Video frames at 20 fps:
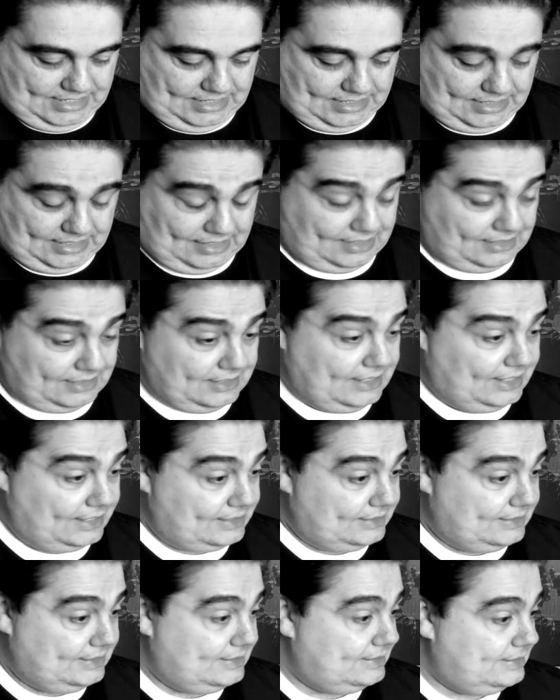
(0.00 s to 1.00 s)
del que tirar.
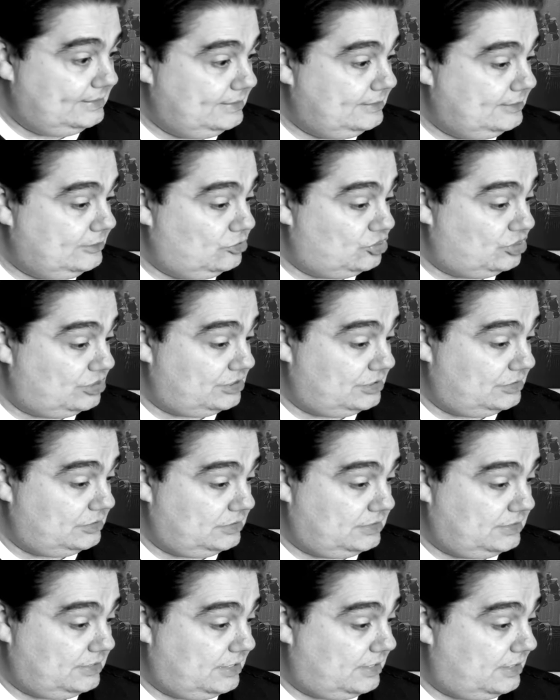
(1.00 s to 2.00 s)
No sé si
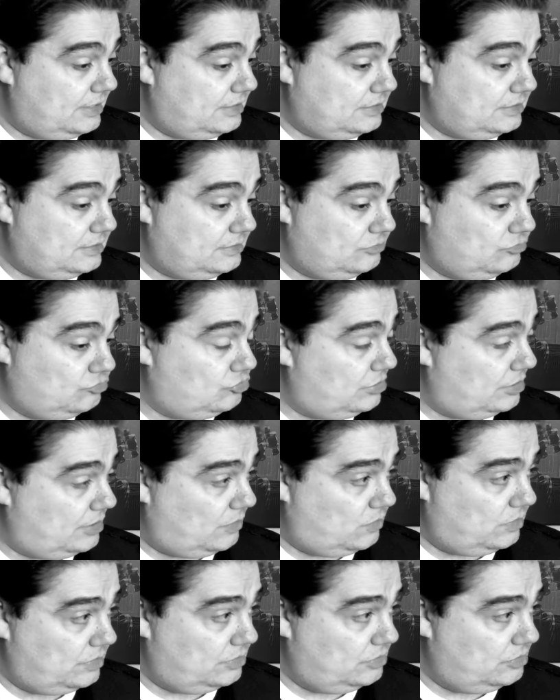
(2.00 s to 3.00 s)
está usted
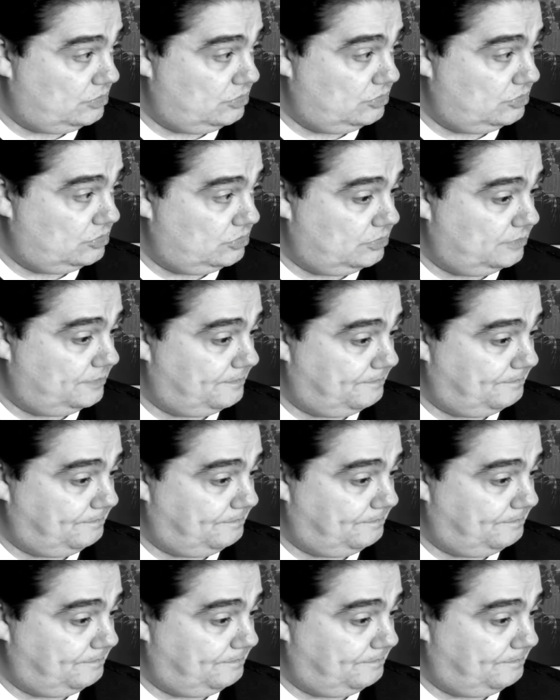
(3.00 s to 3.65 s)
Sí, sí, sí.